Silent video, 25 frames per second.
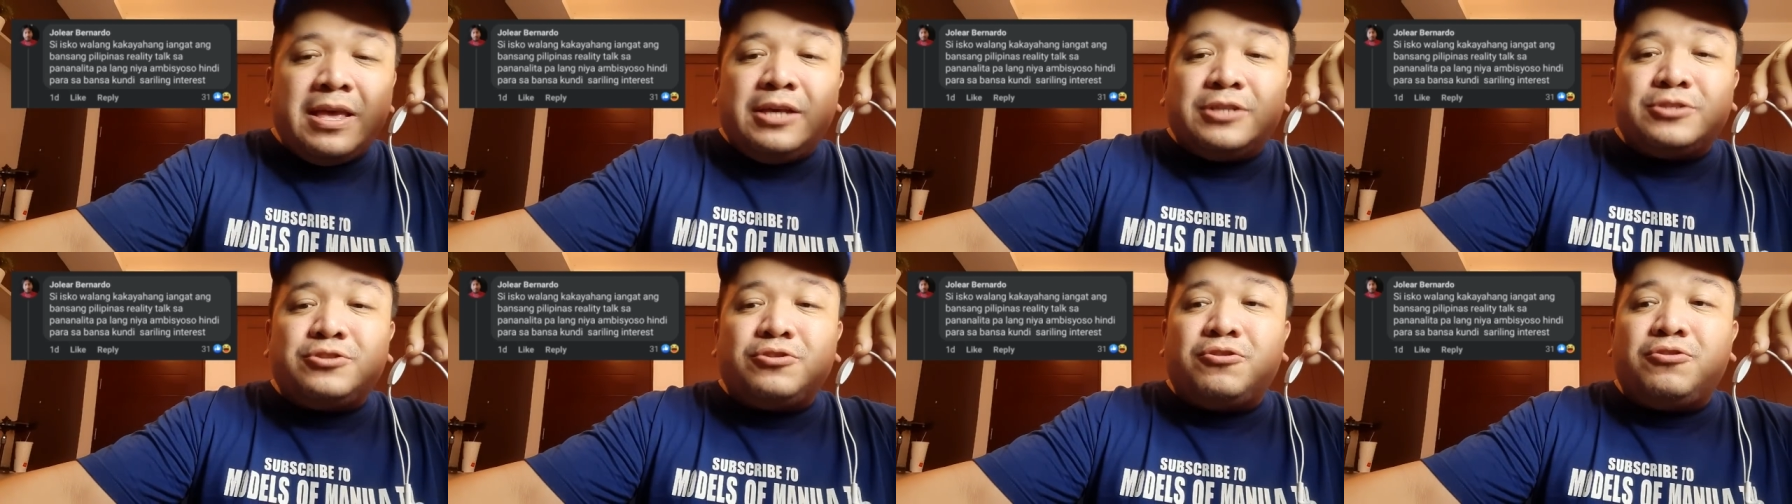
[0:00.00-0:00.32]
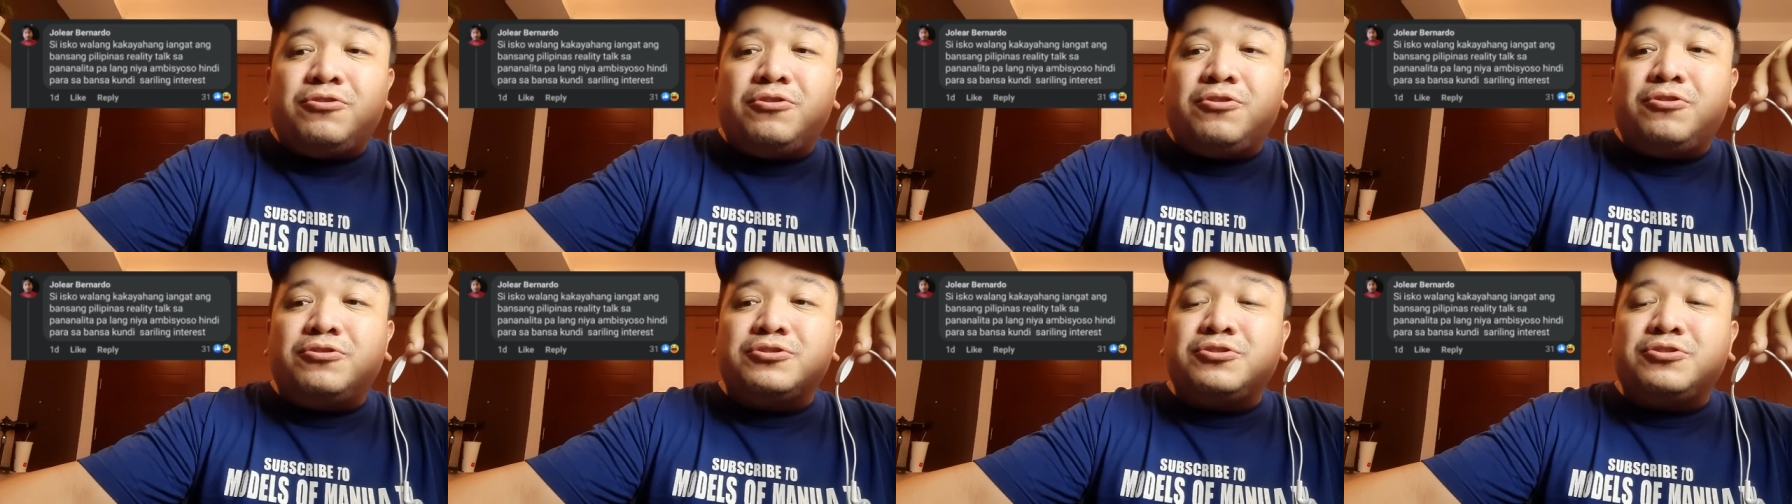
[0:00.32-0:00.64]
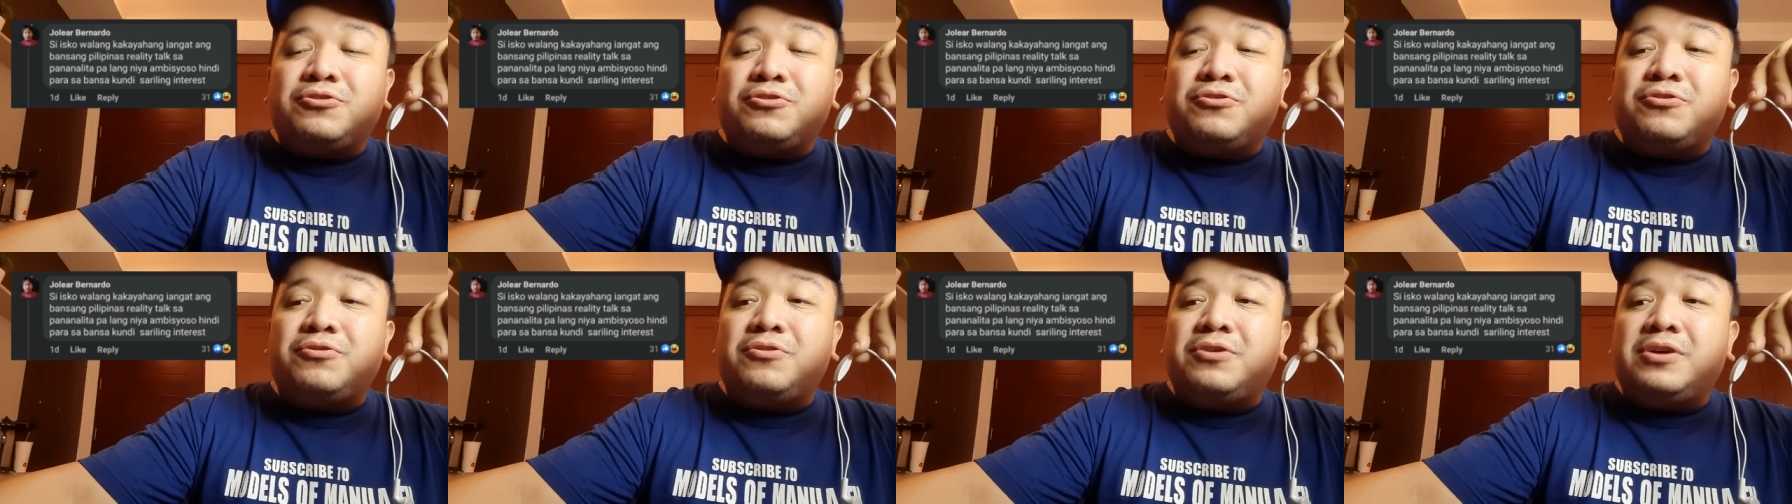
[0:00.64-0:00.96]
So
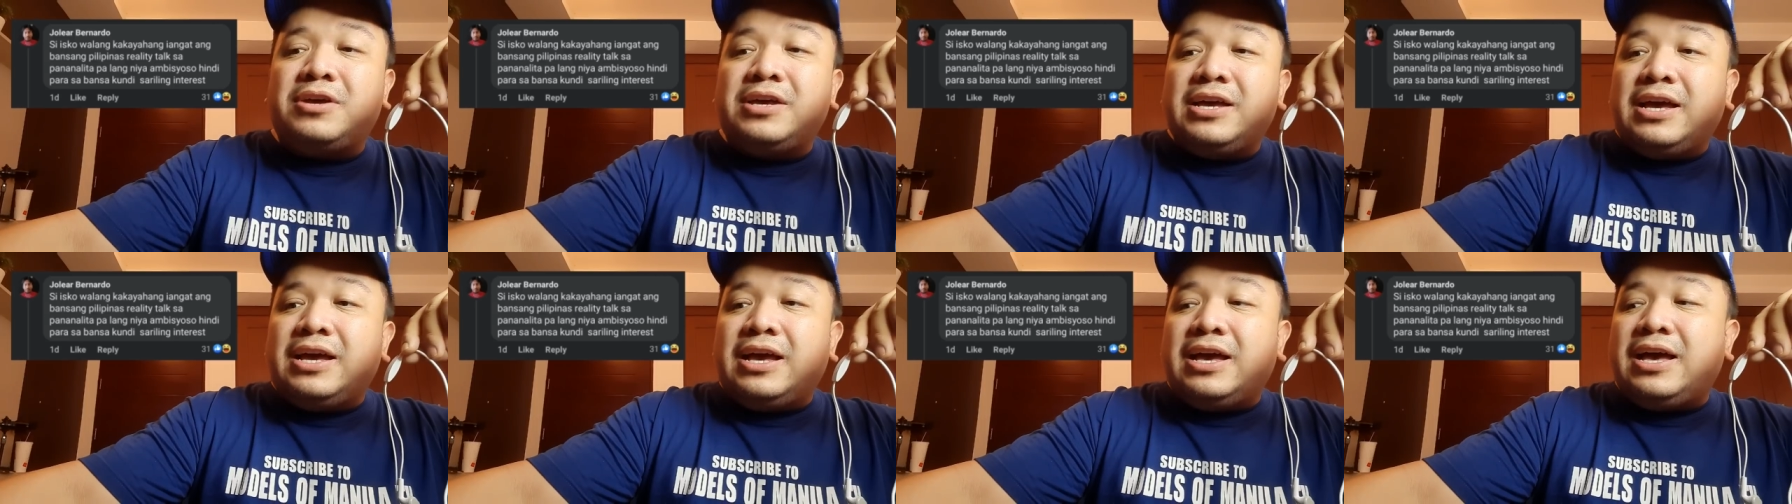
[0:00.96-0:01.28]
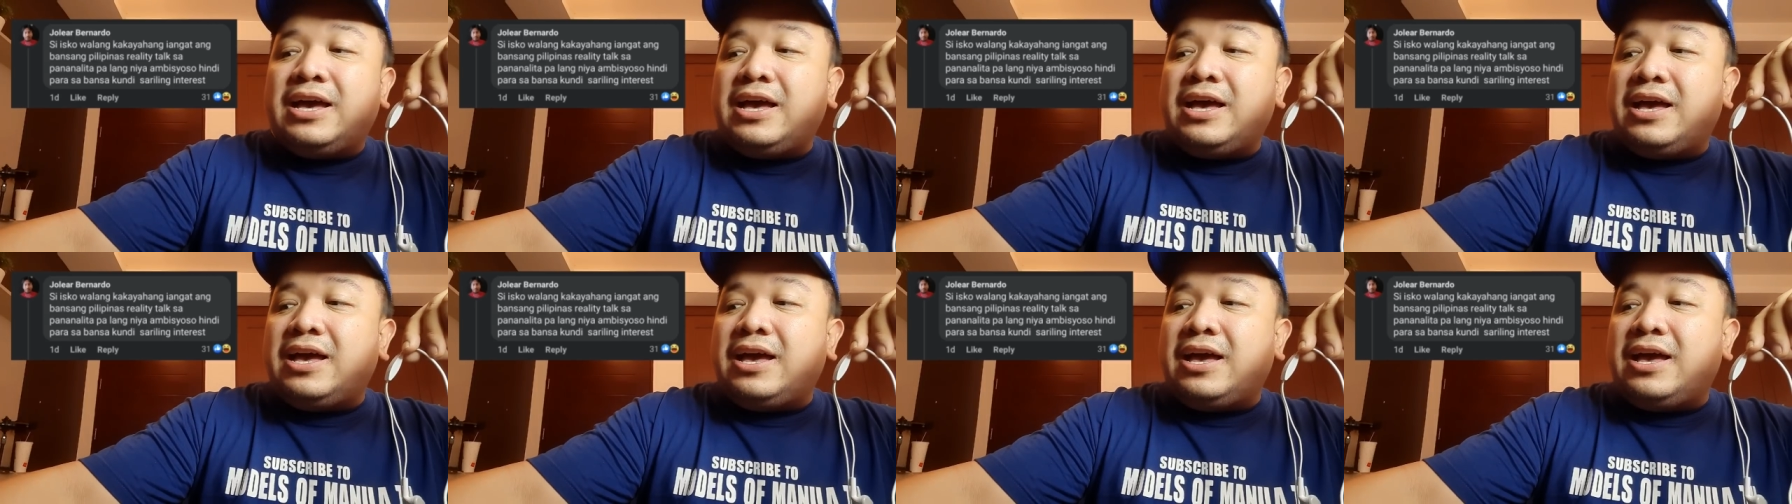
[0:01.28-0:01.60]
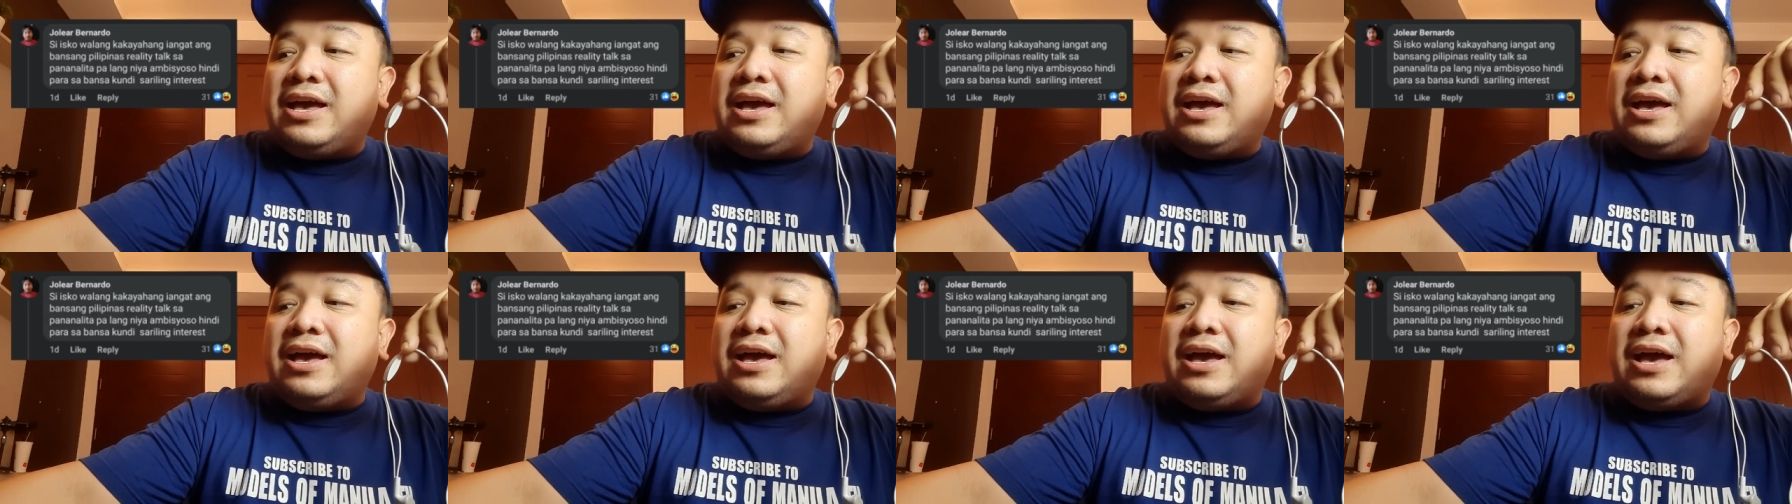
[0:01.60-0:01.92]
so
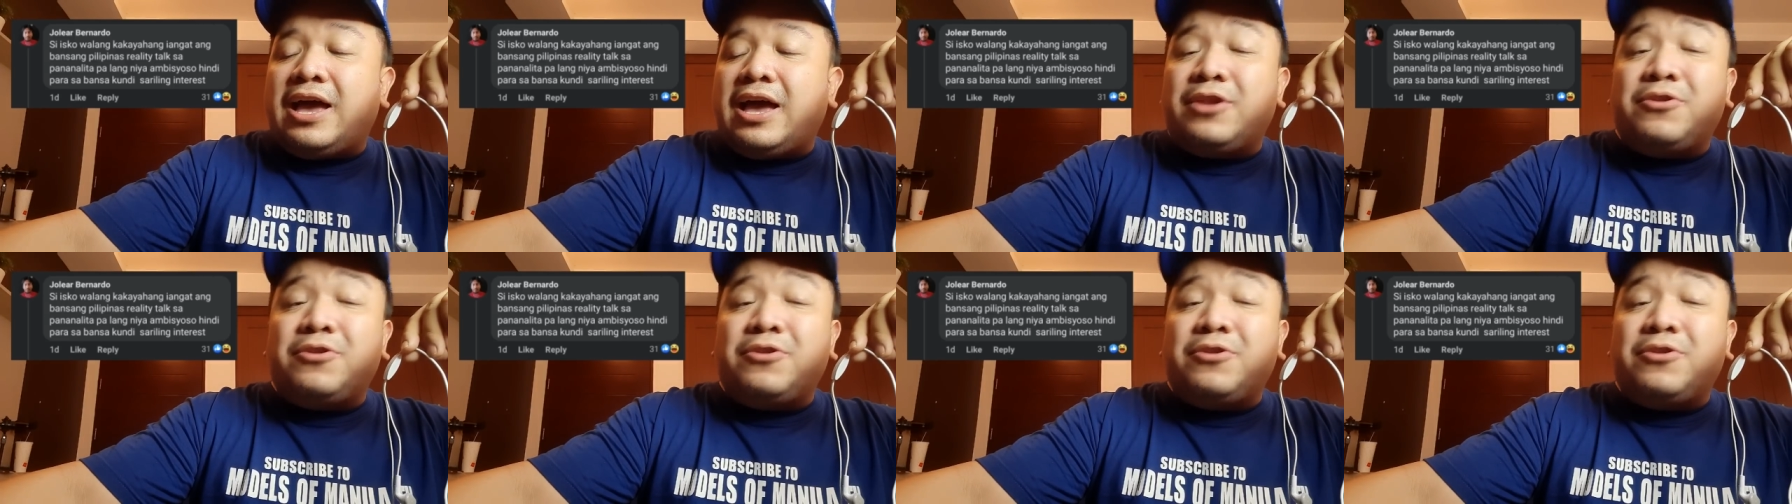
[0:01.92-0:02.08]
uh,